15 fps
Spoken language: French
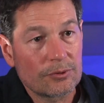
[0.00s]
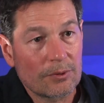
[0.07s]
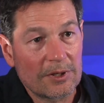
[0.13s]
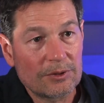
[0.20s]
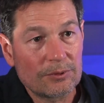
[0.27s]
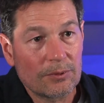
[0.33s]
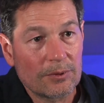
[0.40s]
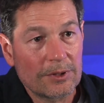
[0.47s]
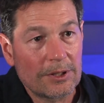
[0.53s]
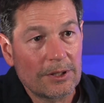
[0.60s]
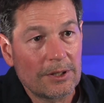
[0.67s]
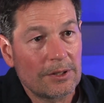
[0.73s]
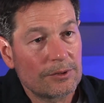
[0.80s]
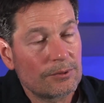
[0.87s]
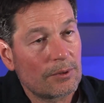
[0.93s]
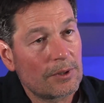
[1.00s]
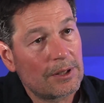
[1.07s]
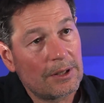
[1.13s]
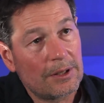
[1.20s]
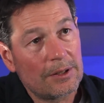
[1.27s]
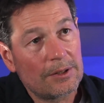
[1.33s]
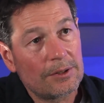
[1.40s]
sur les tournées et sur
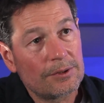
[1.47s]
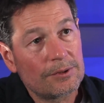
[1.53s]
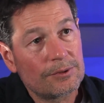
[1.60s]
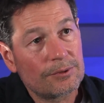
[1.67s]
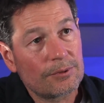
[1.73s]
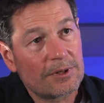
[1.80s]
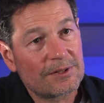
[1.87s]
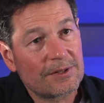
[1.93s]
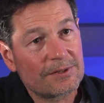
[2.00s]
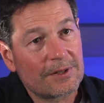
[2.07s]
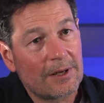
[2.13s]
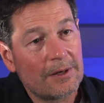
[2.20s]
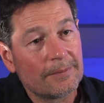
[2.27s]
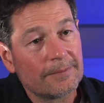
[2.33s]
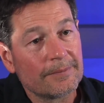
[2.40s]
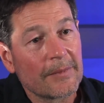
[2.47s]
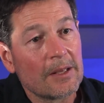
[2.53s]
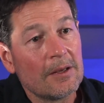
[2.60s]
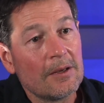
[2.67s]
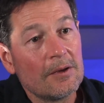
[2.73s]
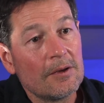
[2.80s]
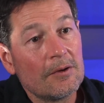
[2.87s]
les, sur les installs.
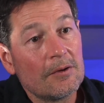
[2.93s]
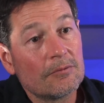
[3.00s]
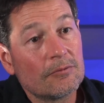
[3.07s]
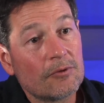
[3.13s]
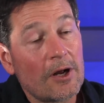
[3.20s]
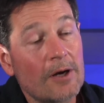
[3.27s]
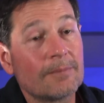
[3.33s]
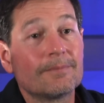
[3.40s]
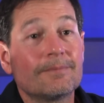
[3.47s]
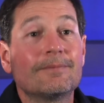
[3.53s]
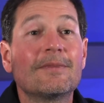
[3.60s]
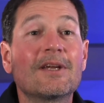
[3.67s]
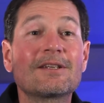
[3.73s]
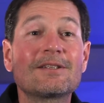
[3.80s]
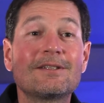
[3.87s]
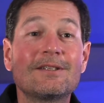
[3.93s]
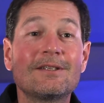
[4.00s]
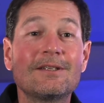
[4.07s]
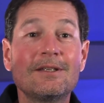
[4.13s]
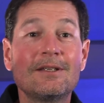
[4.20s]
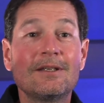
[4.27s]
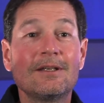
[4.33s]
Voilà,
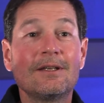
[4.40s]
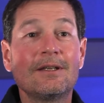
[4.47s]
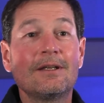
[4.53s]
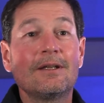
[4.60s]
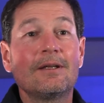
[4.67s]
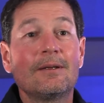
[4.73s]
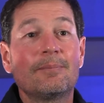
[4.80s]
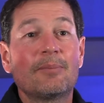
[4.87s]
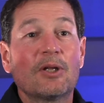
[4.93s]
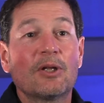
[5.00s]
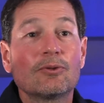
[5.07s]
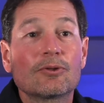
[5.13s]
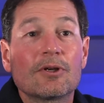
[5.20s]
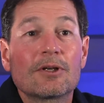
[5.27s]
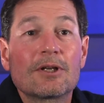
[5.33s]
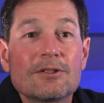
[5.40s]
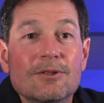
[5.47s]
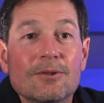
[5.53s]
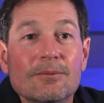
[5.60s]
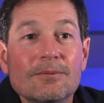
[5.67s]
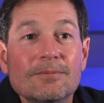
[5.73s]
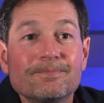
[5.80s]
merci. Pas d'autres
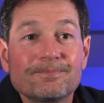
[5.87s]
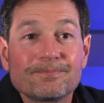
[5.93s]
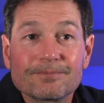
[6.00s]
questions.